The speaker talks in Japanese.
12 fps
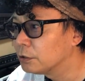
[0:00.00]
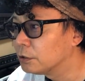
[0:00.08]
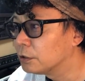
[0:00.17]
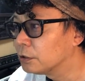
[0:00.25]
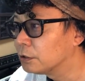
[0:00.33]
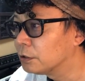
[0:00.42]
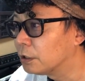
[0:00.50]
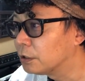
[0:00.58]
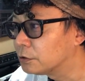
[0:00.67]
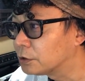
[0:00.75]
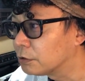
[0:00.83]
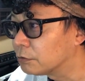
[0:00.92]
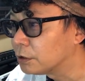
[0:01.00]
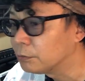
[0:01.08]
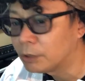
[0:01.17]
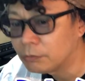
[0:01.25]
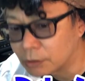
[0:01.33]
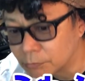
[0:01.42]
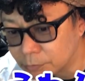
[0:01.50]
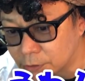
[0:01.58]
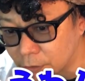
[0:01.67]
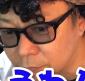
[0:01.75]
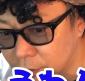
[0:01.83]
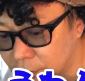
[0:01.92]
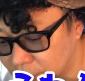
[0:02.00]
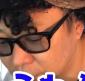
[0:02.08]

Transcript: いいえちゃうね今はちゃうね